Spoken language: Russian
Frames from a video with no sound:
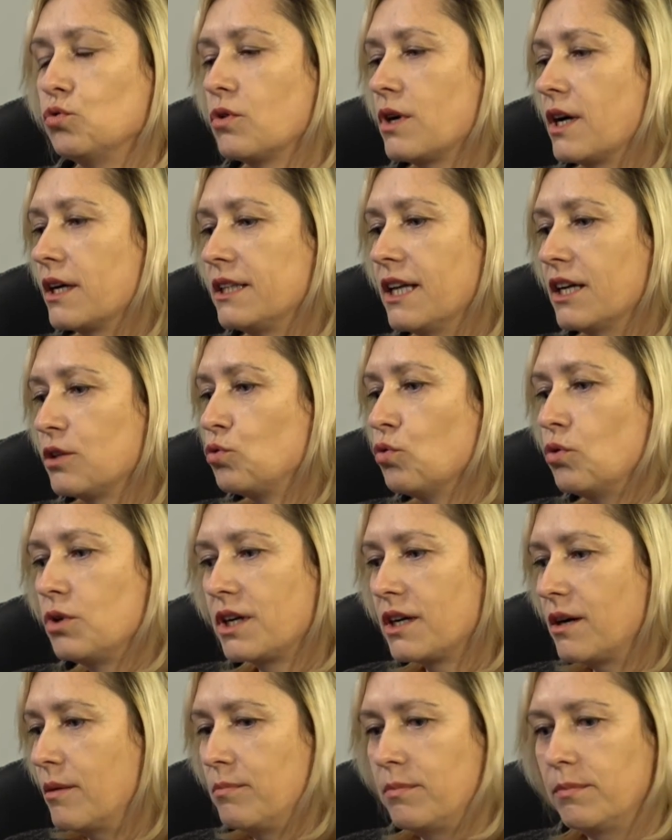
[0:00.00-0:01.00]
но когда
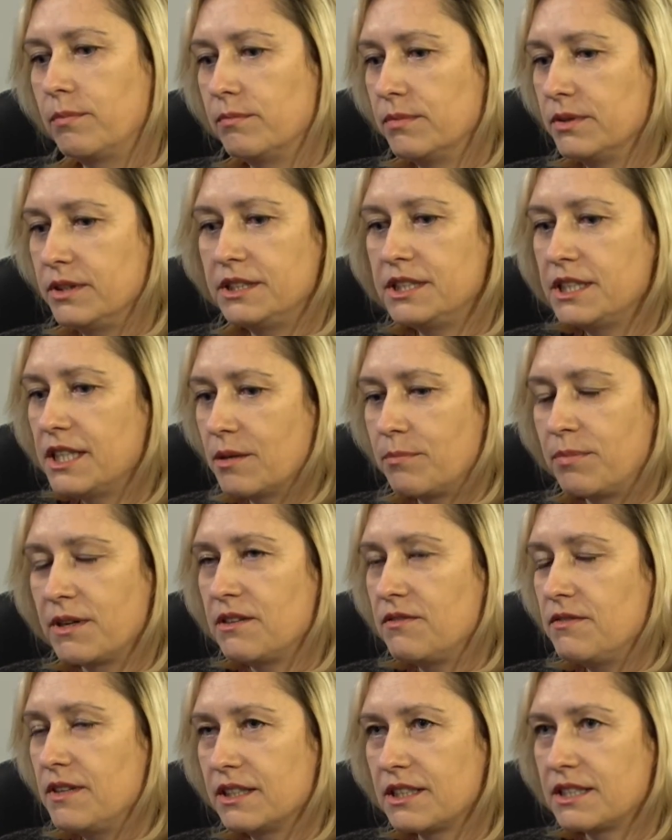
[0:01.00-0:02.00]
только идея
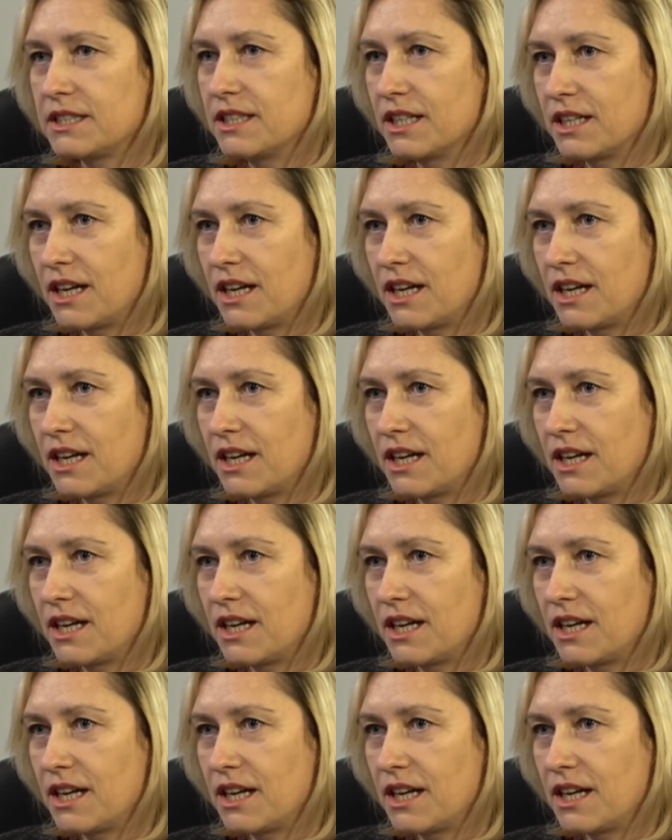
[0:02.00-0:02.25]
появилась